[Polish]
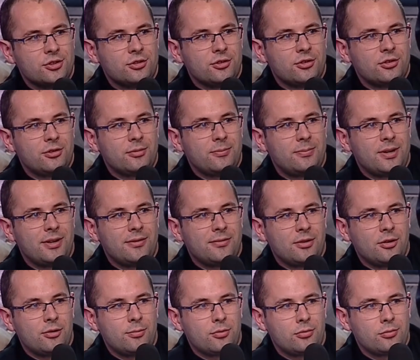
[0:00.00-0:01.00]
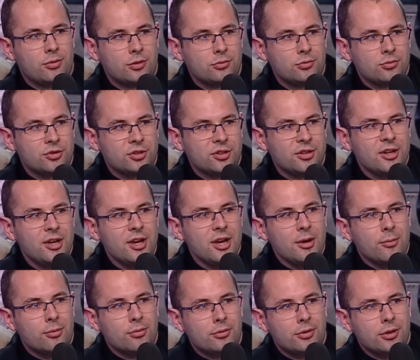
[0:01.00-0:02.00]
e, prawa o prokuraturze,
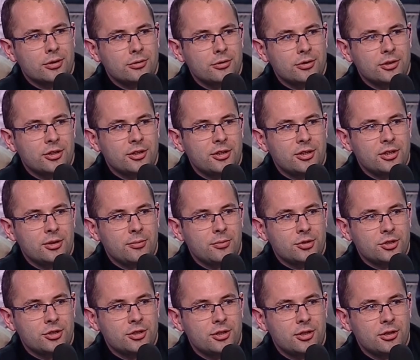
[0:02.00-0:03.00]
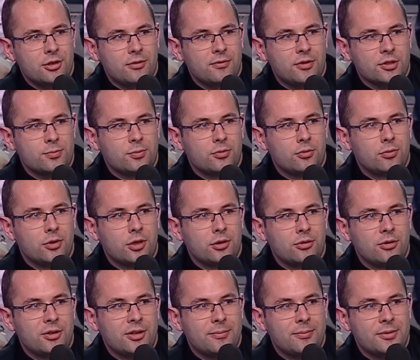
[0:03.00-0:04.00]
prokurator generalny może delegować
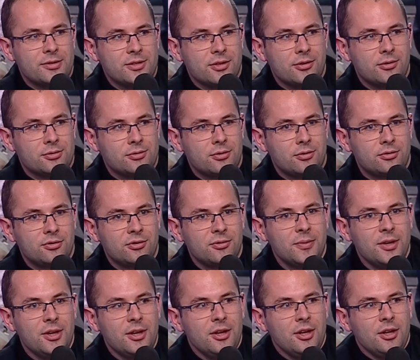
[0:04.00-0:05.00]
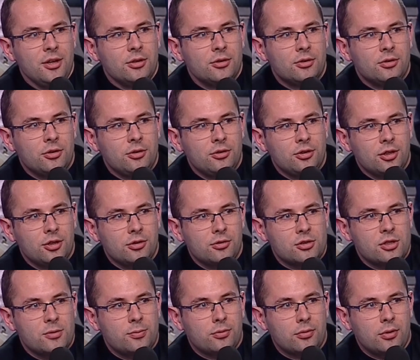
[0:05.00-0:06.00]
prokuratora bez jego zgody do innej
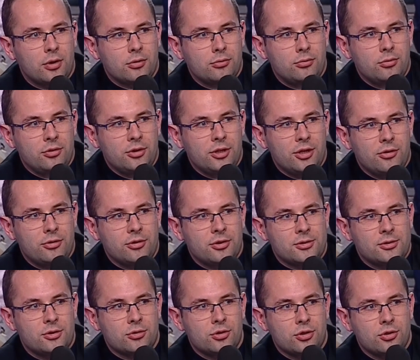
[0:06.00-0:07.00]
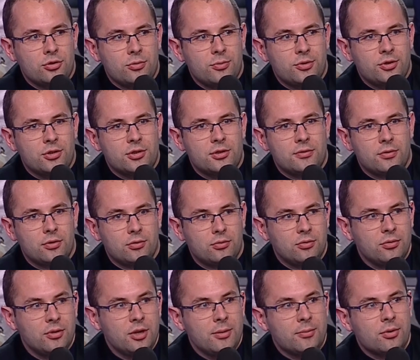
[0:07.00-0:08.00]
jednostki prokuratury na okres do 6 miesięcy w roku.
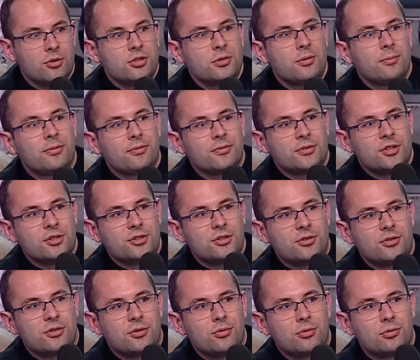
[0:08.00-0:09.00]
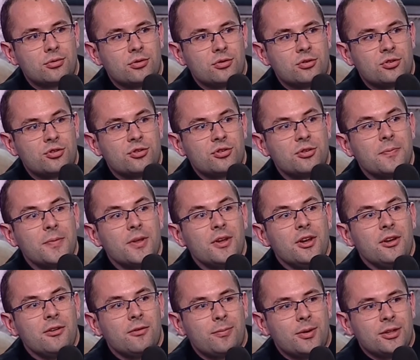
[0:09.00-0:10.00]
Proszę mi powiedzieć krótko, czy
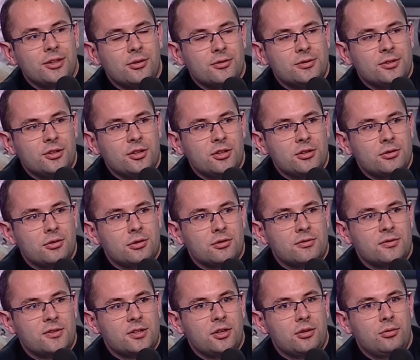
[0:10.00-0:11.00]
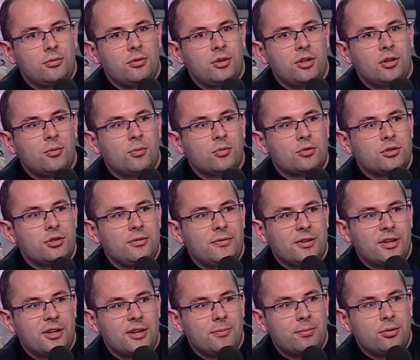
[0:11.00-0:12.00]
w Pana ocenie jest to rozwiązanie, które
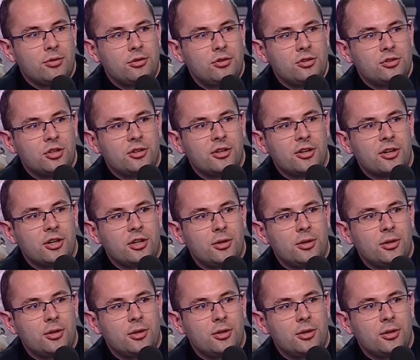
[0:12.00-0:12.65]
umożliwia polityczne nękanie